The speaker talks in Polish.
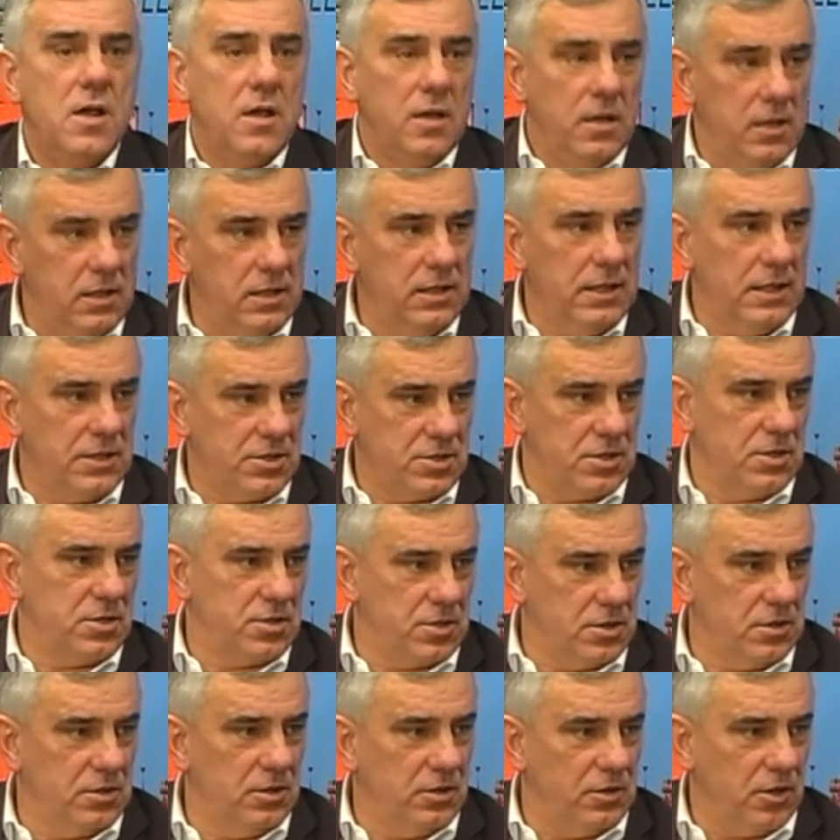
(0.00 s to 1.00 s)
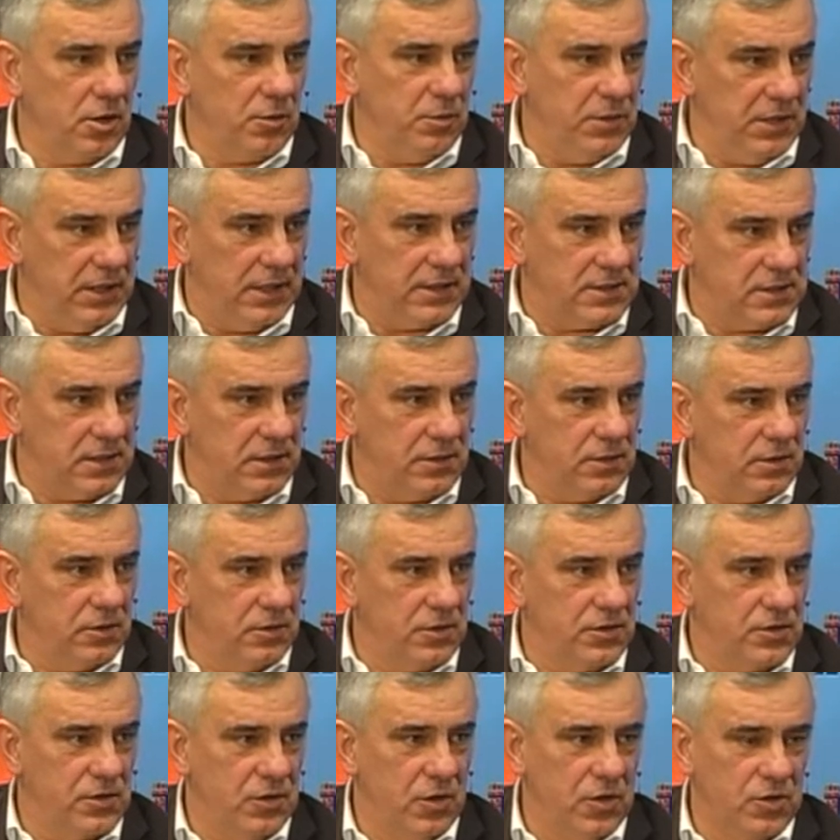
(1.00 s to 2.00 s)
Inna rzecz, że determinacja tych
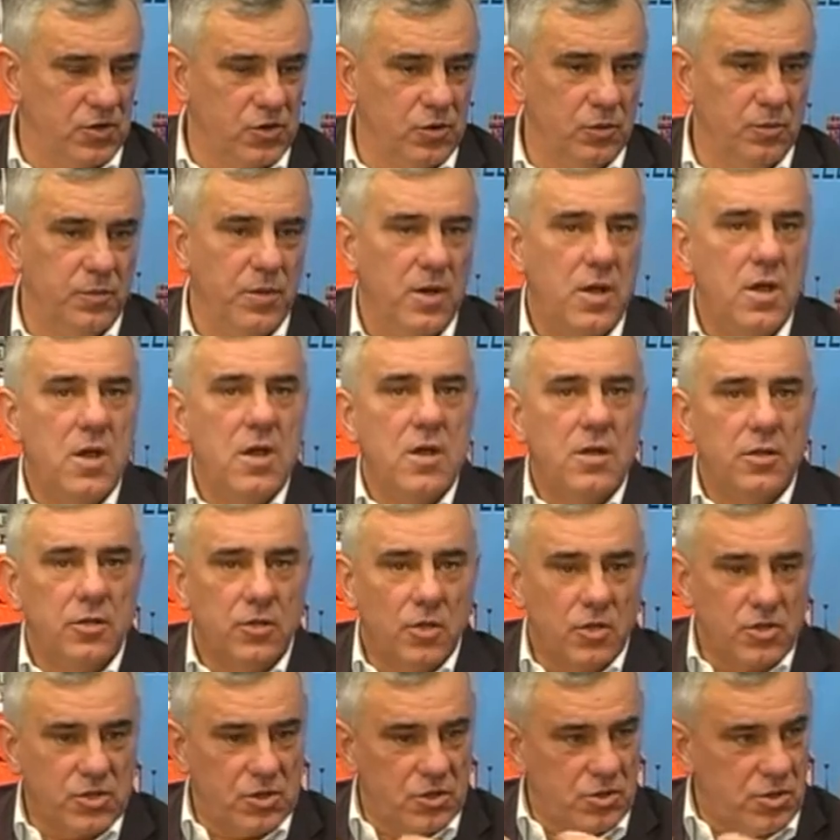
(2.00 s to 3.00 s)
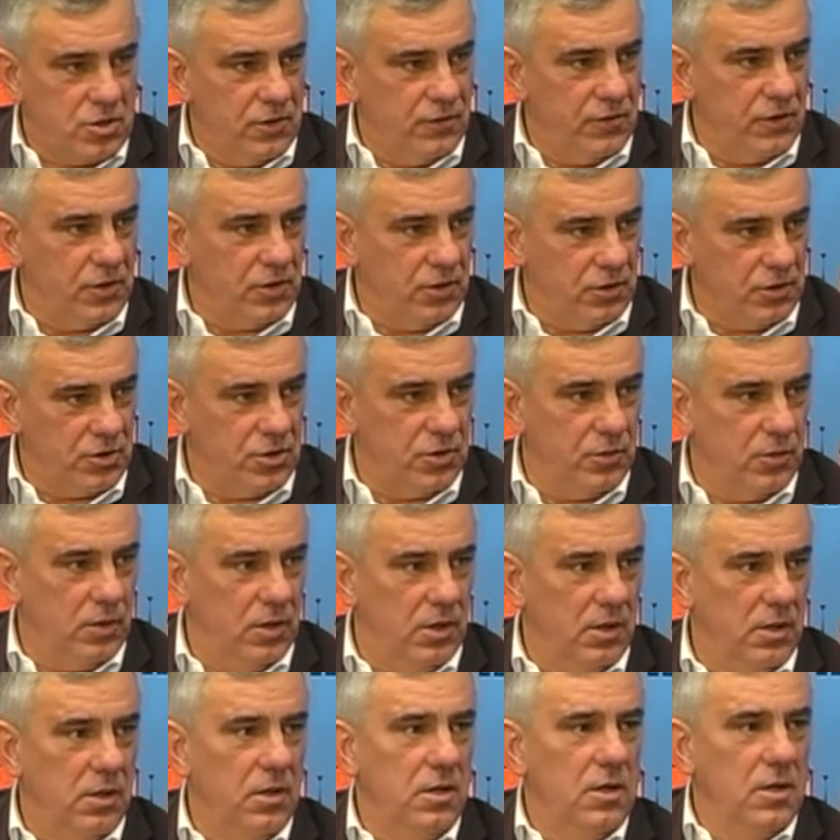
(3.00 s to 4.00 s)
osób to, co się
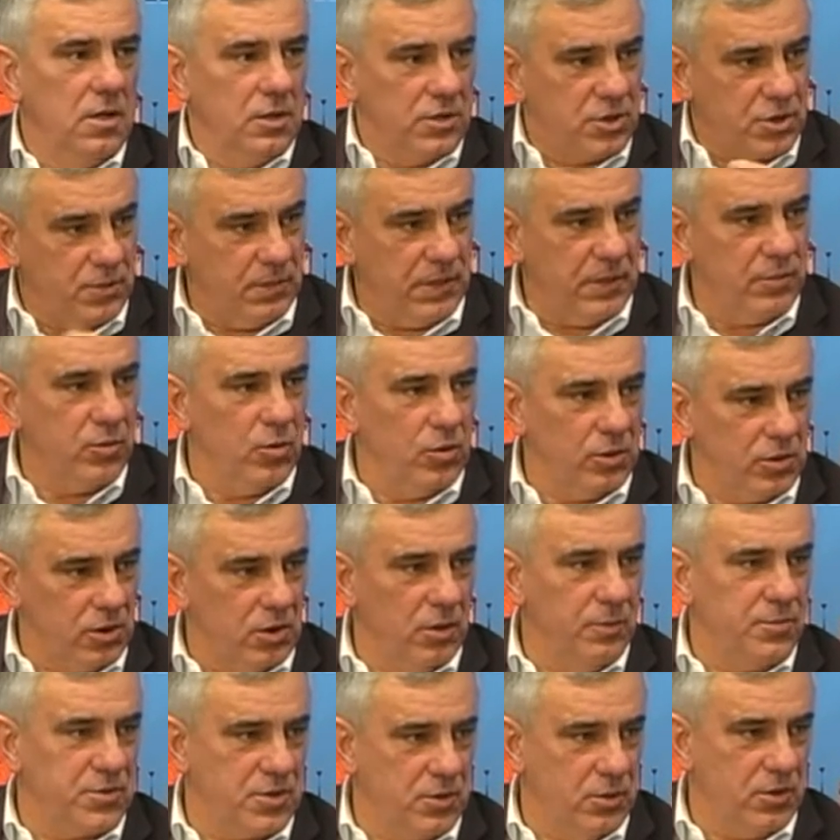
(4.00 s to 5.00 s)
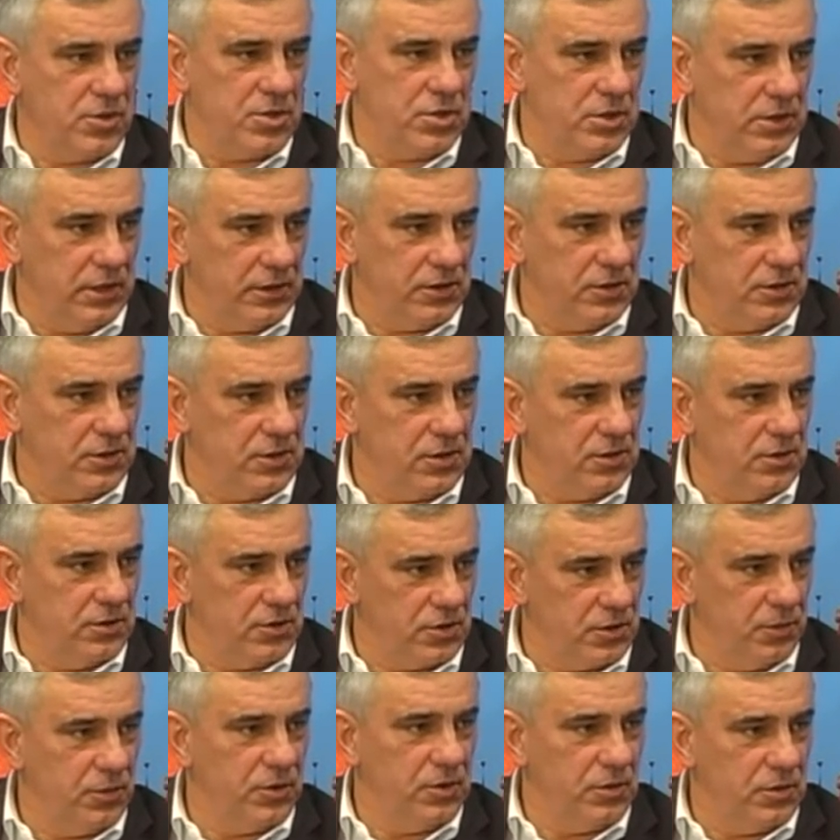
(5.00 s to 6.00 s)
wychodziło, trzeba było tylko przyłożyć na to, co,
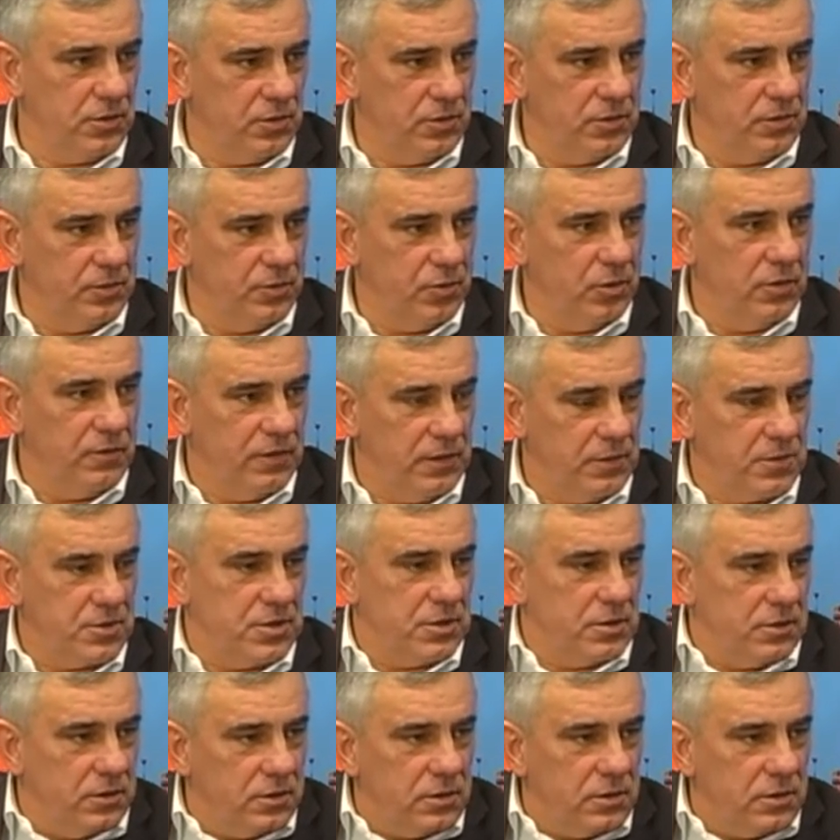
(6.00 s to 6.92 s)
żeby to było w Obrzychu.